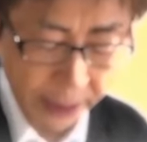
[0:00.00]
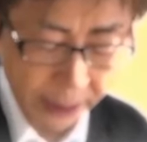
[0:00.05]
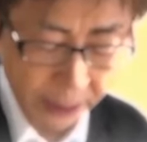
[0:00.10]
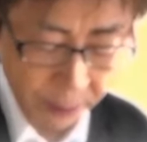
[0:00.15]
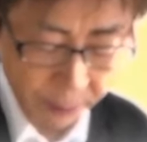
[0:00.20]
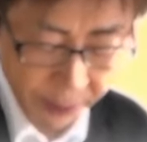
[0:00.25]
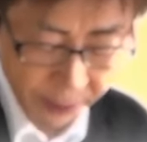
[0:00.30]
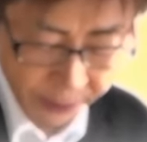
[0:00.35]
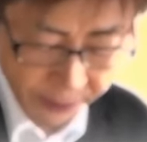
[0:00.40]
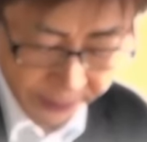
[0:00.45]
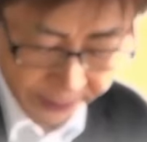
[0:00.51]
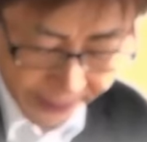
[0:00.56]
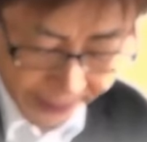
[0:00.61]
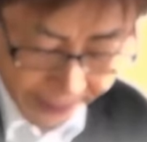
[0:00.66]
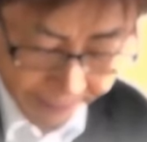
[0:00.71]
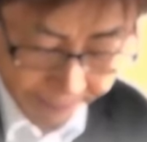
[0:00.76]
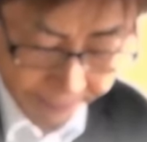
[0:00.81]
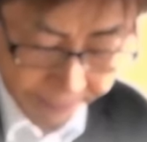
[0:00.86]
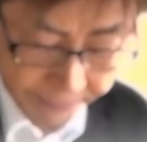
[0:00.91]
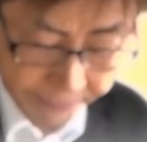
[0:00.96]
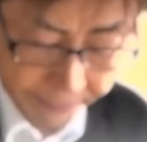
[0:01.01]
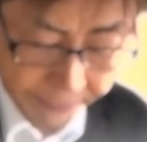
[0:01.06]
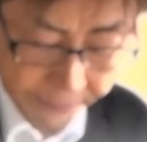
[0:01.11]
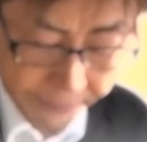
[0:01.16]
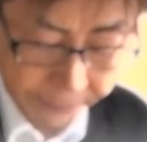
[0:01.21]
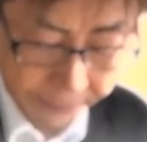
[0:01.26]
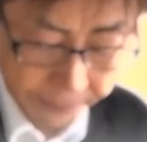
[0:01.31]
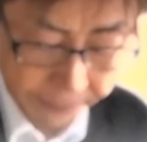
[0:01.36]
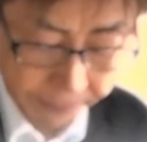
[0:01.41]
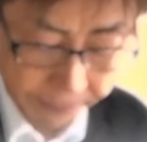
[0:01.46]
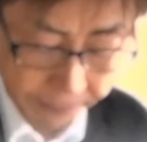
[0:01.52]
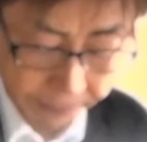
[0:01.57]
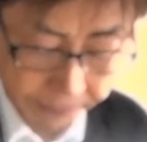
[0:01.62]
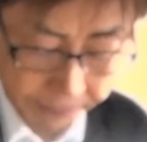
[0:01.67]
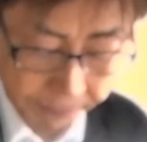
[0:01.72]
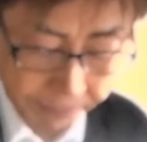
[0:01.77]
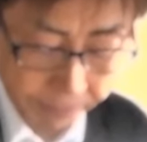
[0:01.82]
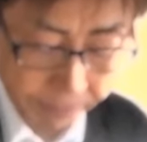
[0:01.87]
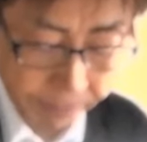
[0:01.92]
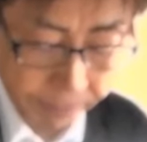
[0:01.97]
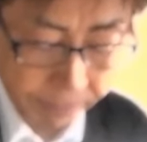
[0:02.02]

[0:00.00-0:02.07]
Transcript: 孫十郎はまず3